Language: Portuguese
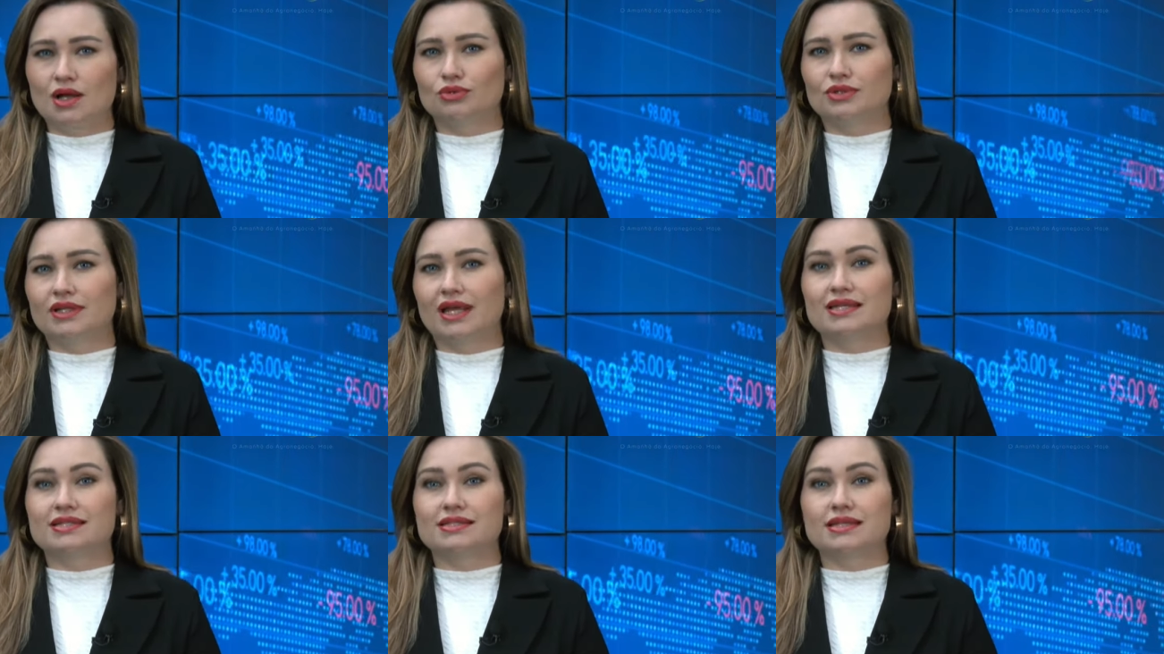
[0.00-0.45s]

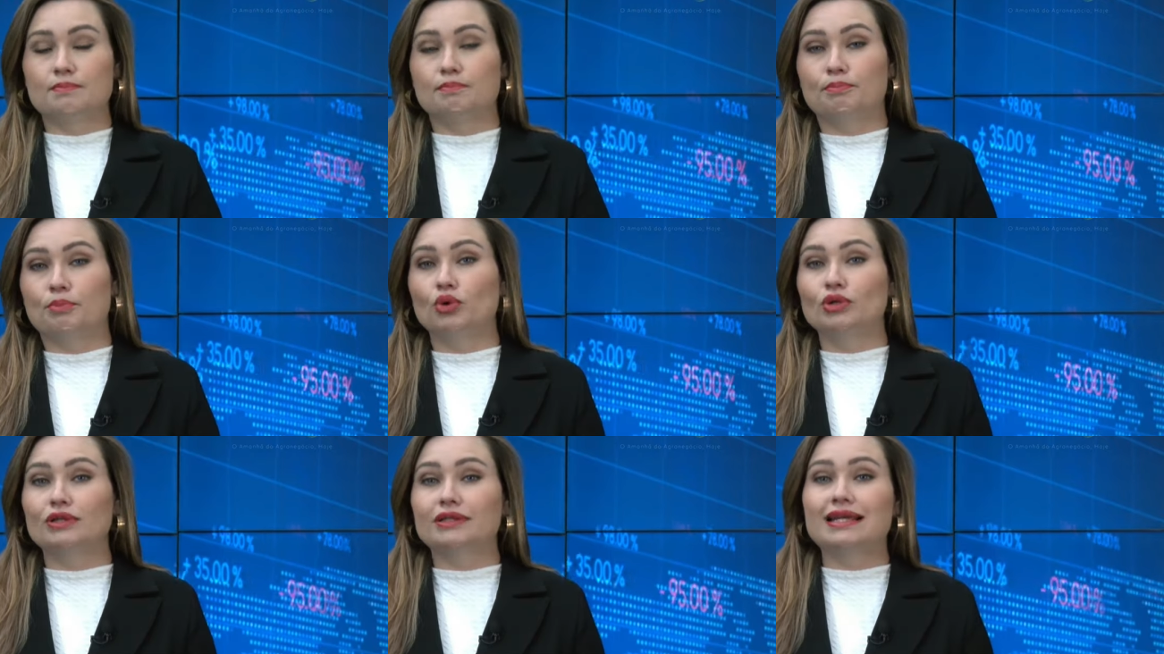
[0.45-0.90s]

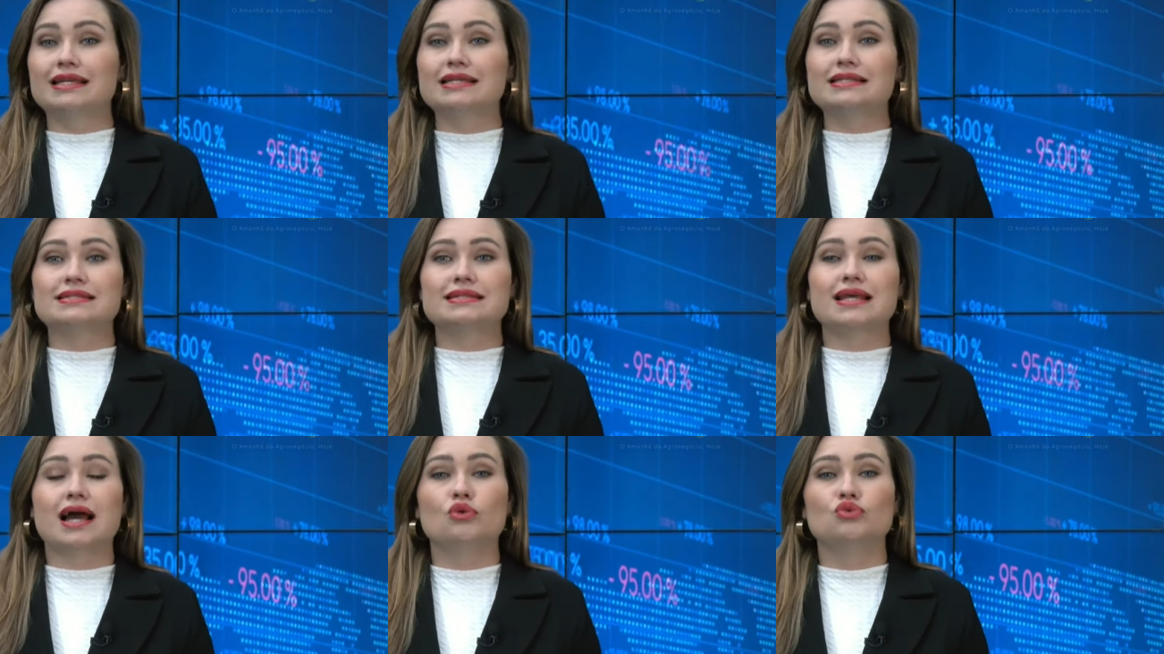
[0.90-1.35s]
enaltecem
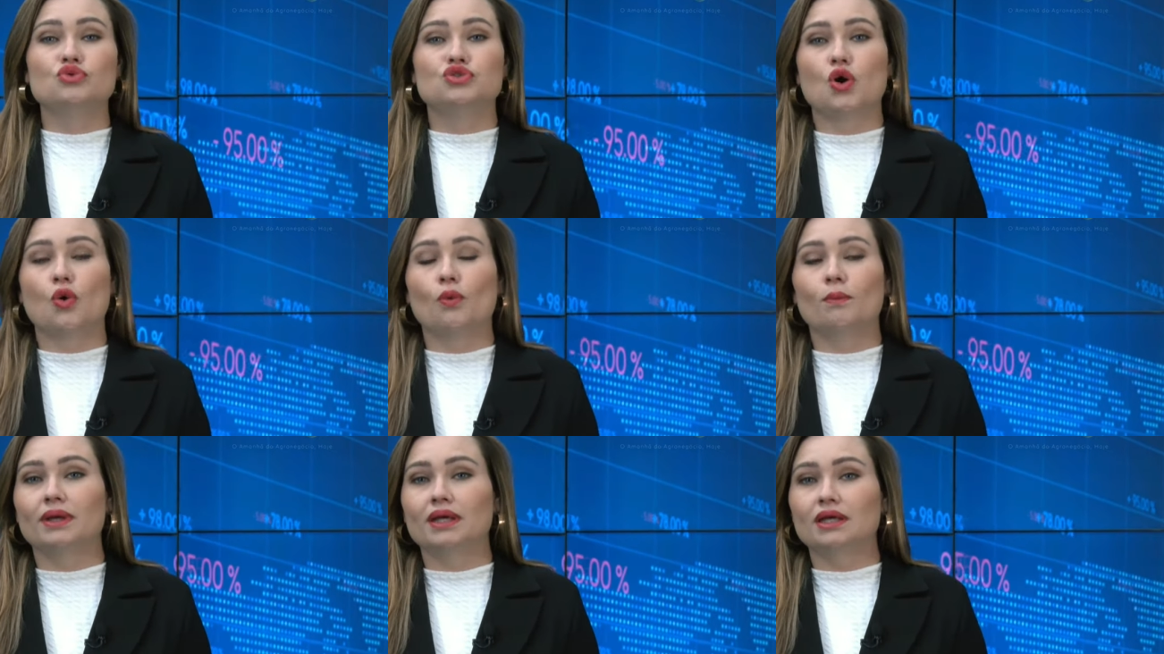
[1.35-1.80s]
potencial
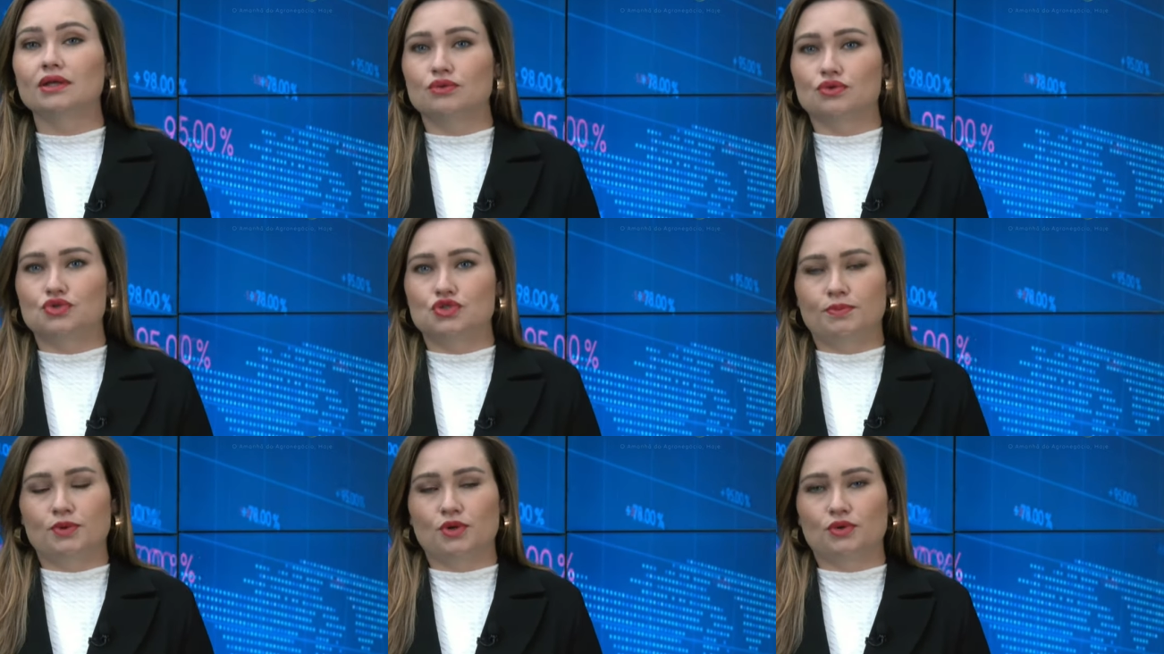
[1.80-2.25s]
de
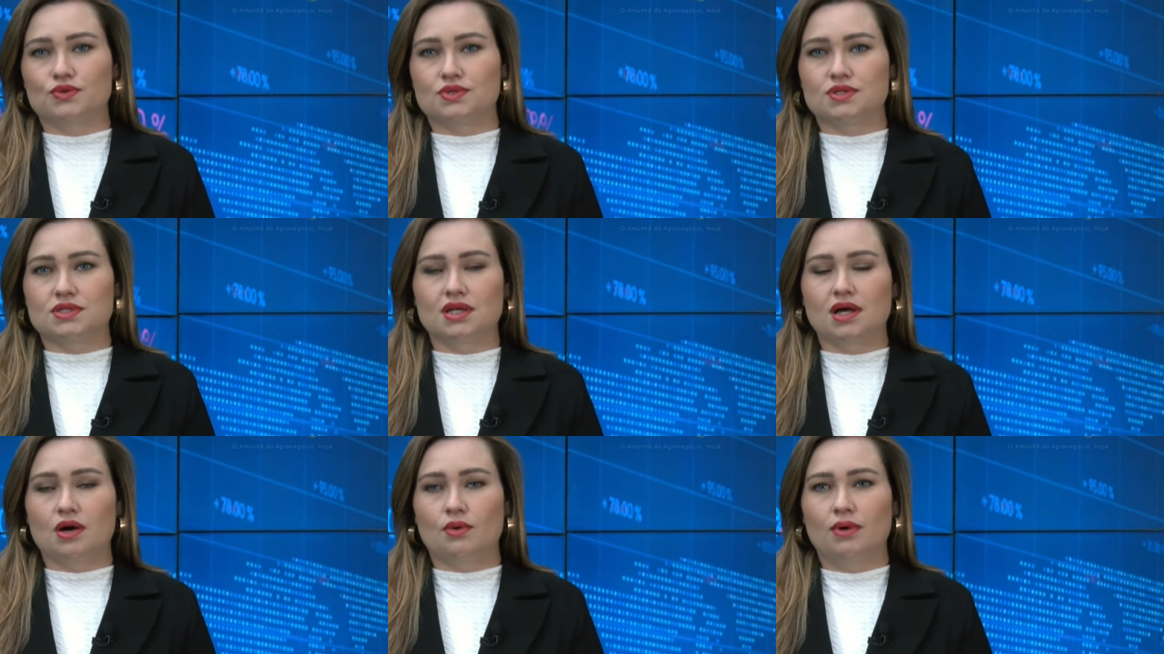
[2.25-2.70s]
aumento de
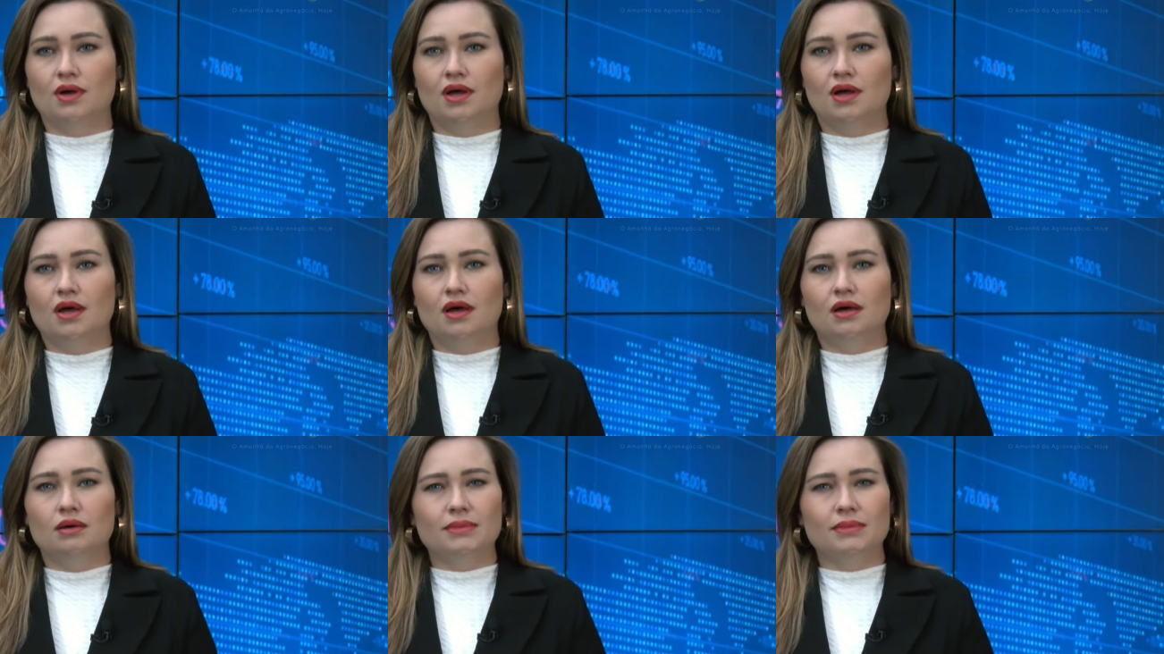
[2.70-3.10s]
produção,